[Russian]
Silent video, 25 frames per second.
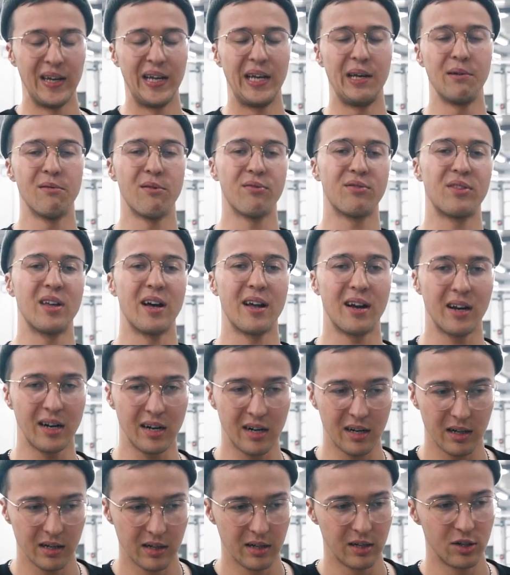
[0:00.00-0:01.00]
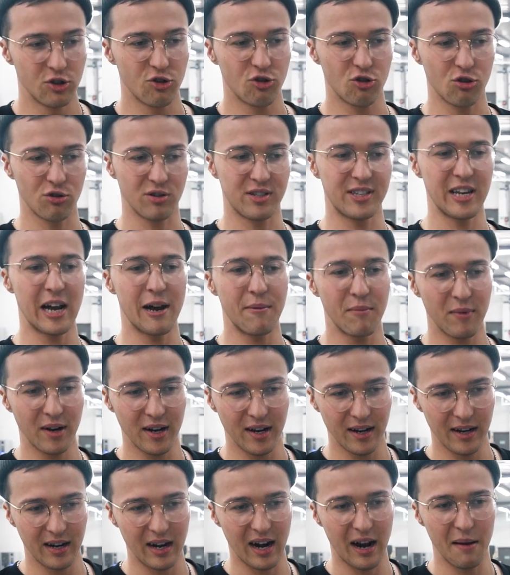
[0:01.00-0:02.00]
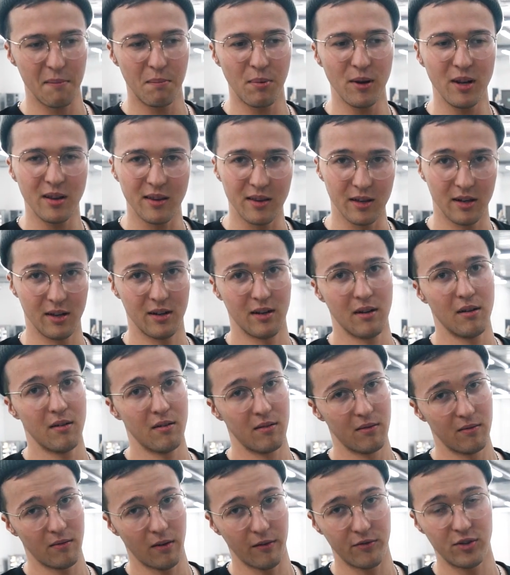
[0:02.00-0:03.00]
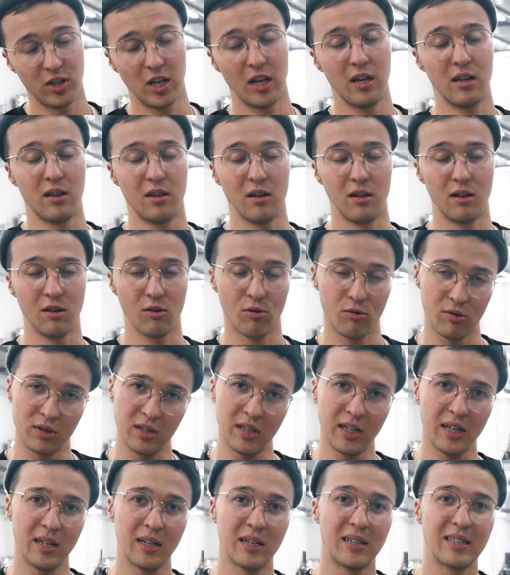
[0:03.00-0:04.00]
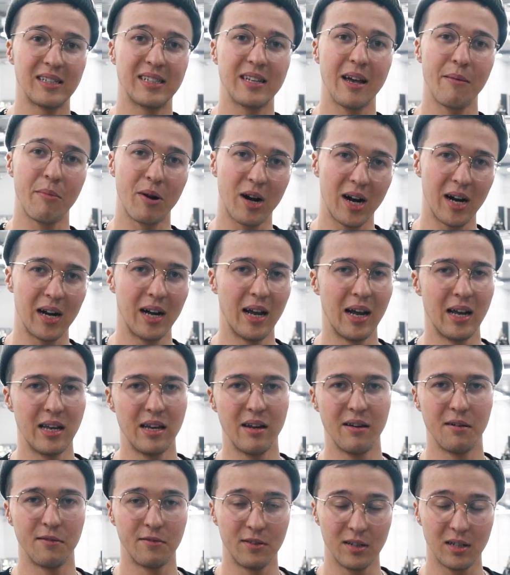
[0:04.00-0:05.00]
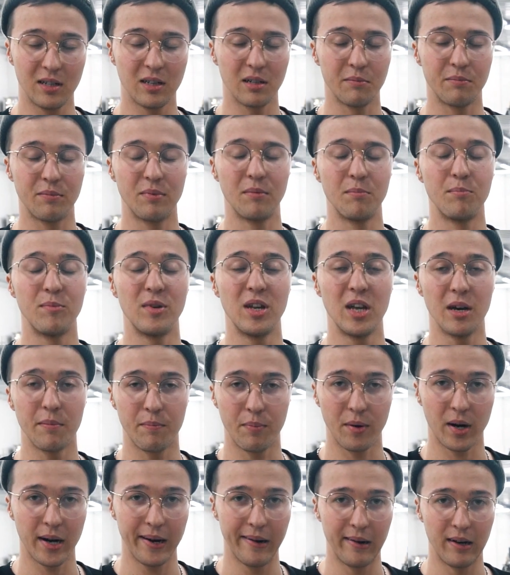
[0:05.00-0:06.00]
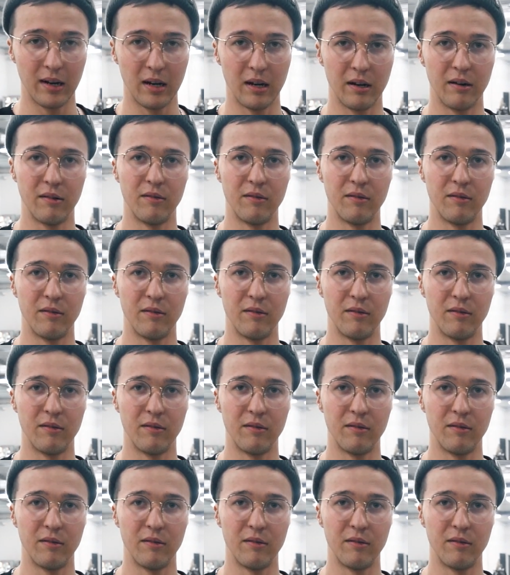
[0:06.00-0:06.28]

И во-вторых, что самое обидное по всей этой ерунде, собрали они выхлоп неправильно.